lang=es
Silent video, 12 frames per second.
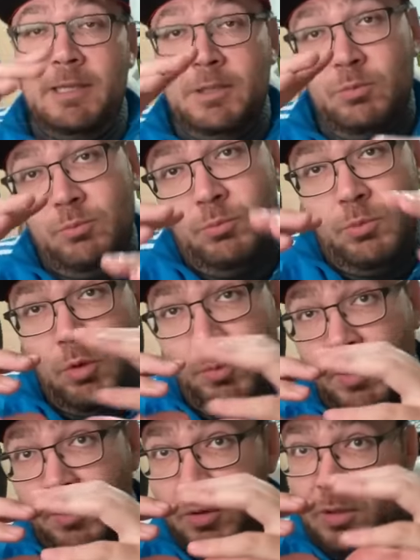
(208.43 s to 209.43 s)
que es un
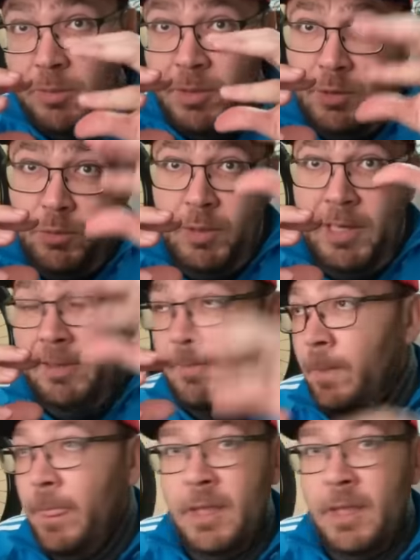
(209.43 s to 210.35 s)
monopivote virtual